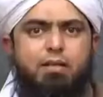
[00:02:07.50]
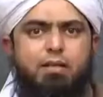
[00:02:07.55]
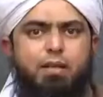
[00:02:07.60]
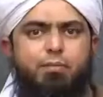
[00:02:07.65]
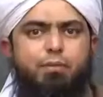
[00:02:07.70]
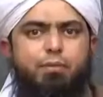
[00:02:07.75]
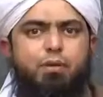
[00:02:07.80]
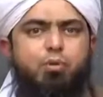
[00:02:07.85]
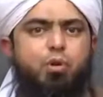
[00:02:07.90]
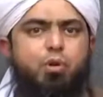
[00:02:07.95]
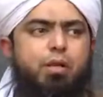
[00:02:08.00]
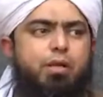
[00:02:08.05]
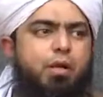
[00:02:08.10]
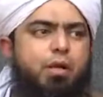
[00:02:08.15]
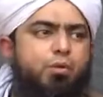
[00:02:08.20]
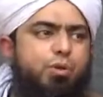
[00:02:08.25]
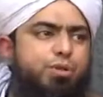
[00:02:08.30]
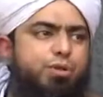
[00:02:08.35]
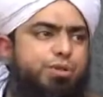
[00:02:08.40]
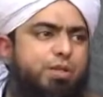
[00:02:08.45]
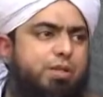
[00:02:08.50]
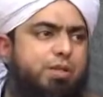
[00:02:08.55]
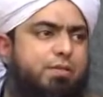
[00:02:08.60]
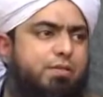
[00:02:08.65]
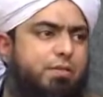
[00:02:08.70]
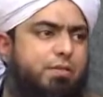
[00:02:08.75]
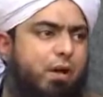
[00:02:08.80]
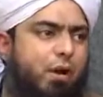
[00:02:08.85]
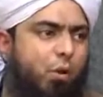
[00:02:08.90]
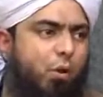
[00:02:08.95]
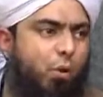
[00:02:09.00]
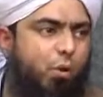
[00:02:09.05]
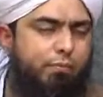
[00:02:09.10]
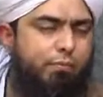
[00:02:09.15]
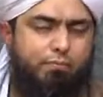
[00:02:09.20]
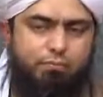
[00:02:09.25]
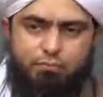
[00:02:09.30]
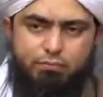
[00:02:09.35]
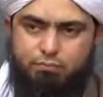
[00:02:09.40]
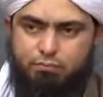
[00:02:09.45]
कंधे पर कोई ना कोई चीज़ ना हो
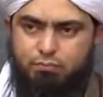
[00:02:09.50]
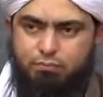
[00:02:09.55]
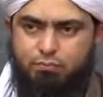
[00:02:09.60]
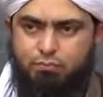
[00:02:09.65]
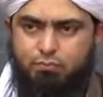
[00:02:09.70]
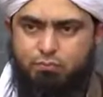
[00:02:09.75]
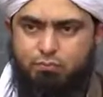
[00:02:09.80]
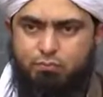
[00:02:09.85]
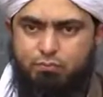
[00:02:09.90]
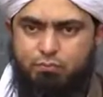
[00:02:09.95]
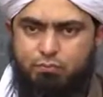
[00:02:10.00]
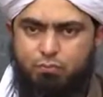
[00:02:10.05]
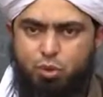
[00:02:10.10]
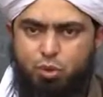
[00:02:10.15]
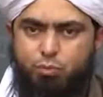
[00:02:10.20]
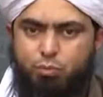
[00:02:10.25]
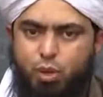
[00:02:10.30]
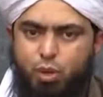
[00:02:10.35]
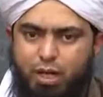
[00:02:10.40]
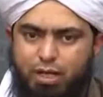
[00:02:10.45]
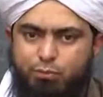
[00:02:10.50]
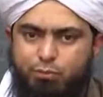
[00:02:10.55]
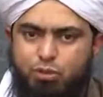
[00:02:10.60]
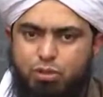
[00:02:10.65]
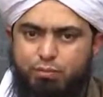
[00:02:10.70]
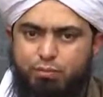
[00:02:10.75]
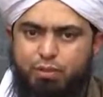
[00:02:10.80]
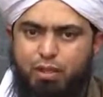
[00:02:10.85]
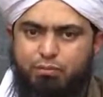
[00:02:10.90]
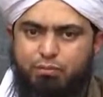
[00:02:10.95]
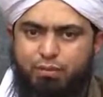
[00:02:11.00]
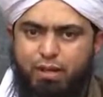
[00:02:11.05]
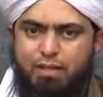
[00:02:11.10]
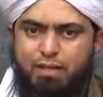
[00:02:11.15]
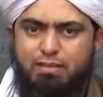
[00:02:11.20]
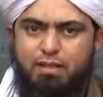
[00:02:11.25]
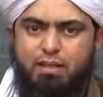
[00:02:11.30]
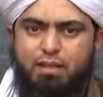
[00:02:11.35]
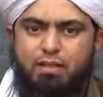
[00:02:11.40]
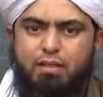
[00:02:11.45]
और बुखारी मुस्लिम के
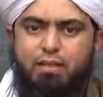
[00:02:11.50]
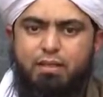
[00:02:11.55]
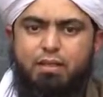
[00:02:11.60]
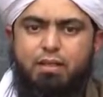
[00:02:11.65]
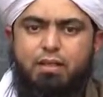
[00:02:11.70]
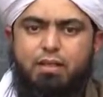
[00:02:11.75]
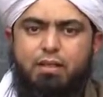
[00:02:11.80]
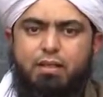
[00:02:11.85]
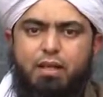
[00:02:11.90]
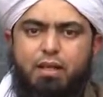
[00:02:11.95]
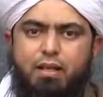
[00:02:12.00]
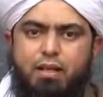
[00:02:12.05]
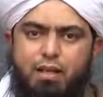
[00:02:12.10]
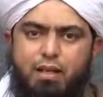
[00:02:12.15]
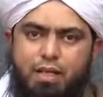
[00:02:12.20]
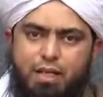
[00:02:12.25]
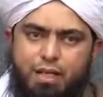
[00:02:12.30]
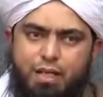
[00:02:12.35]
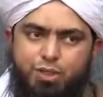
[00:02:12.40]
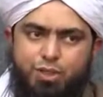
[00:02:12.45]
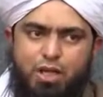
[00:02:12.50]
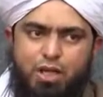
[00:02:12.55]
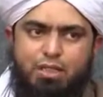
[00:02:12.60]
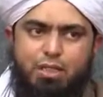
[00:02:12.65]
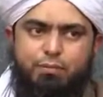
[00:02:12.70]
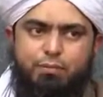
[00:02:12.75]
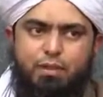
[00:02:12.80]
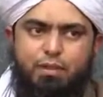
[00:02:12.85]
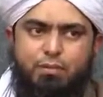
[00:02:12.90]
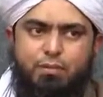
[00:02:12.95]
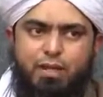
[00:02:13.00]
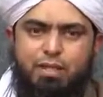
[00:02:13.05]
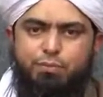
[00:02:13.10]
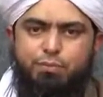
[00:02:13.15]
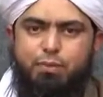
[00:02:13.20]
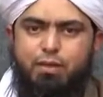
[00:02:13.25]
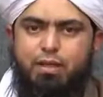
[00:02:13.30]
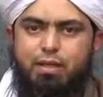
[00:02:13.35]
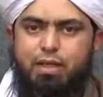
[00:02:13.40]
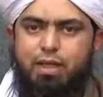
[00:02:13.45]
अल्फाज हैं कि अगर एक चादर में नमाज
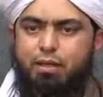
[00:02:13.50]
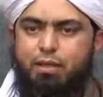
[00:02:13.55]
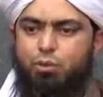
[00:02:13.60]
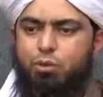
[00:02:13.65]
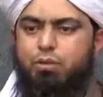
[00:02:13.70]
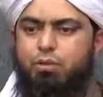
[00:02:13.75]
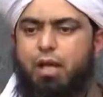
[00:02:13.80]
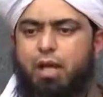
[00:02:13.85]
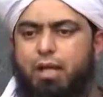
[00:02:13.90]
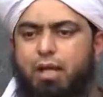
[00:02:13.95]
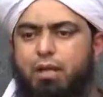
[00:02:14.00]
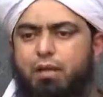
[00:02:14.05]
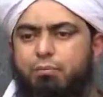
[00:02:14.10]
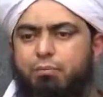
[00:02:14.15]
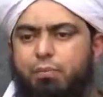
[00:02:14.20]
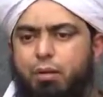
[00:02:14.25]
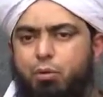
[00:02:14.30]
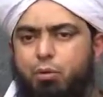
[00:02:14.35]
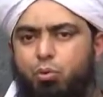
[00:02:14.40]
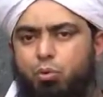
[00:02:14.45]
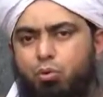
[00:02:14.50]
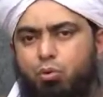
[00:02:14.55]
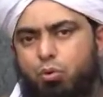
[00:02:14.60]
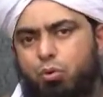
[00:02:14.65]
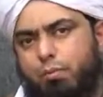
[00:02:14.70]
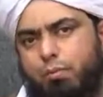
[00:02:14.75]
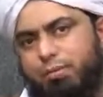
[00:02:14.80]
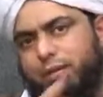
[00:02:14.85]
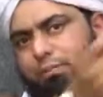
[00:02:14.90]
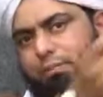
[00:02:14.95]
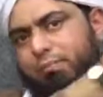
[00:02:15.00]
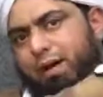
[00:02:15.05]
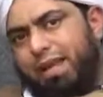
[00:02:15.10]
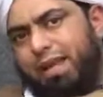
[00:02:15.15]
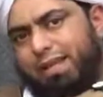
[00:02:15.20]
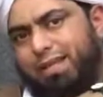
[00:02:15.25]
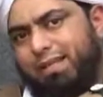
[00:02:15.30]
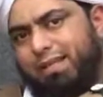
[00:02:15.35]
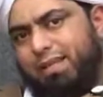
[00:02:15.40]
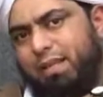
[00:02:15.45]
पढ़नी है तो दाएं पल्लू को अपने
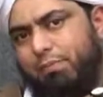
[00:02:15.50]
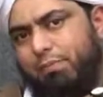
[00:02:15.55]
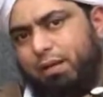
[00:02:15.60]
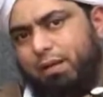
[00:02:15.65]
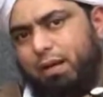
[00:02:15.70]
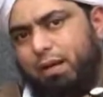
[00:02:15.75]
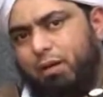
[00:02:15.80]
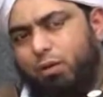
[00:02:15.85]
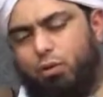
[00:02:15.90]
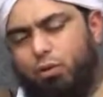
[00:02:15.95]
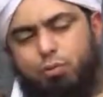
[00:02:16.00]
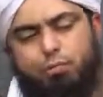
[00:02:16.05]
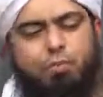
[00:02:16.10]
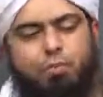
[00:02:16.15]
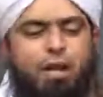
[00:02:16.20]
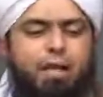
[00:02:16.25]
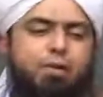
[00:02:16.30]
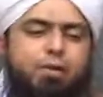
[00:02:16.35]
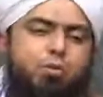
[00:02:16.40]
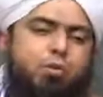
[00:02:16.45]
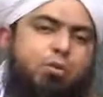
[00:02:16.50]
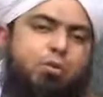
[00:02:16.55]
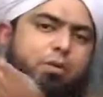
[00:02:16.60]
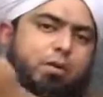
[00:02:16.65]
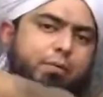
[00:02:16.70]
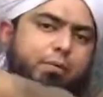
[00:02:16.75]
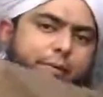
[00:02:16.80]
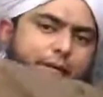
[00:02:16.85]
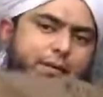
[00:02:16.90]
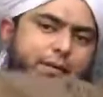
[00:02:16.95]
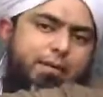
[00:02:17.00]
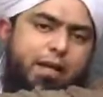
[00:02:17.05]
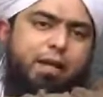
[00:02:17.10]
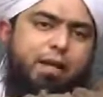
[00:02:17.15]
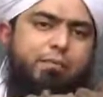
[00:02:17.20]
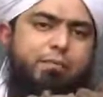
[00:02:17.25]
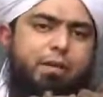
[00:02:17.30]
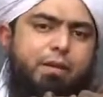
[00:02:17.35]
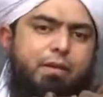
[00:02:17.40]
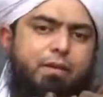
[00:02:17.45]
बाएं कंधे पे कर लो और बाएं को अपने
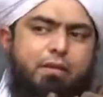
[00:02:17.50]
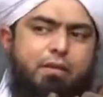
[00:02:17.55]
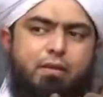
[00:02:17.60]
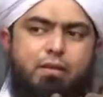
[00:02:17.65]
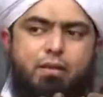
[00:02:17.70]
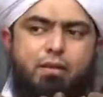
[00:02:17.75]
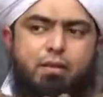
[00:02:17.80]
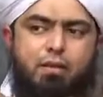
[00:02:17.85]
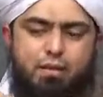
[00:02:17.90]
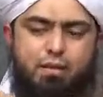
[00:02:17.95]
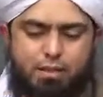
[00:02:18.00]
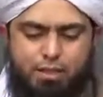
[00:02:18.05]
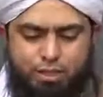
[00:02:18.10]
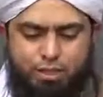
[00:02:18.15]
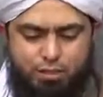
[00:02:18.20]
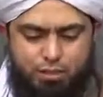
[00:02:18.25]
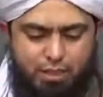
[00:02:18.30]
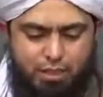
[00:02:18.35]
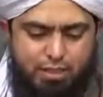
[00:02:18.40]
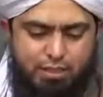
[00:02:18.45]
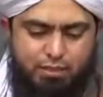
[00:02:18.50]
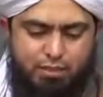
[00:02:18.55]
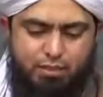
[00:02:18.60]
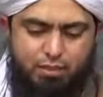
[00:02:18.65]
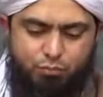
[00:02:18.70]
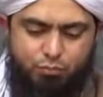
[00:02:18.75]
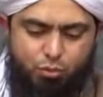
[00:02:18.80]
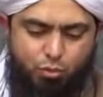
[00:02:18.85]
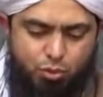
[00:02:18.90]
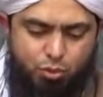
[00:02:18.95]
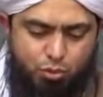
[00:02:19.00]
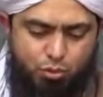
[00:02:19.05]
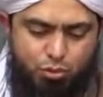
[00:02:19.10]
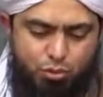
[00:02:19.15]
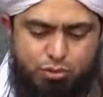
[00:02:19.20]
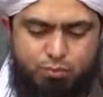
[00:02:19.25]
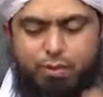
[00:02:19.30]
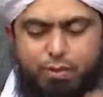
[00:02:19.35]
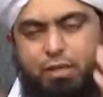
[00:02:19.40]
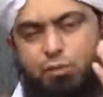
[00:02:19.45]
दाएं पे इस तरीके से ना वो घुटनों
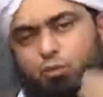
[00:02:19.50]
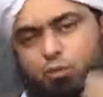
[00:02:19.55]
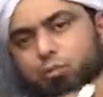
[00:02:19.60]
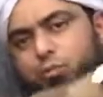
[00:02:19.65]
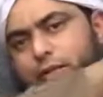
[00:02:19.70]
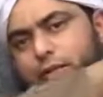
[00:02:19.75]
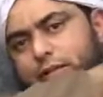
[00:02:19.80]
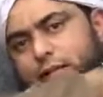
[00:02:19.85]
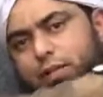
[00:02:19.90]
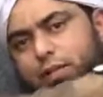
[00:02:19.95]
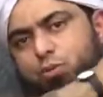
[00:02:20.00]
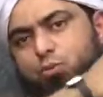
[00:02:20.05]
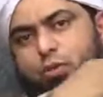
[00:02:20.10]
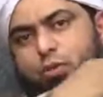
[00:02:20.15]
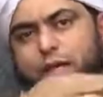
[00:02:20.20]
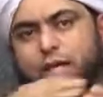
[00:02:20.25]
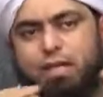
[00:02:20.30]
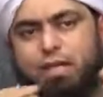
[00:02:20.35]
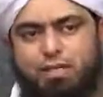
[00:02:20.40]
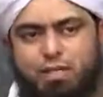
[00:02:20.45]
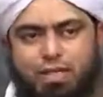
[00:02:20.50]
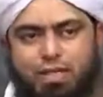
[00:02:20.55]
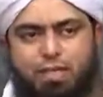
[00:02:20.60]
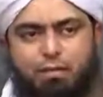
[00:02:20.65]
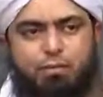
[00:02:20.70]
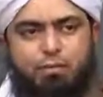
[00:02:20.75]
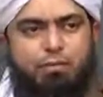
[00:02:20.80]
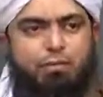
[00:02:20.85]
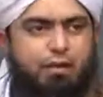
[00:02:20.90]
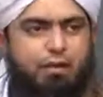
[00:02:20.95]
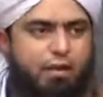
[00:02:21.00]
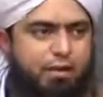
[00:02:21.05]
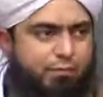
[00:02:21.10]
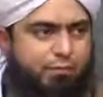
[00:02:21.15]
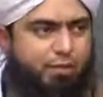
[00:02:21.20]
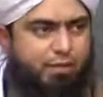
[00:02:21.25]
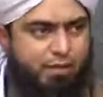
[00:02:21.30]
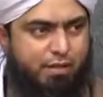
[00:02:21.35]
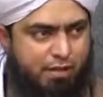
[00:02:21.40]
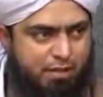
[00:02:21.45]
समेत ऊपर तक यूँ एक चादर में भी
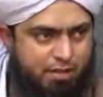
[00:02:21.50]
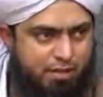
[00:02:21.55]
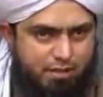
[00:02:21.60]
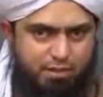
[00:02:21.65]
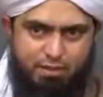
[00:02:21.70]
अरबी ना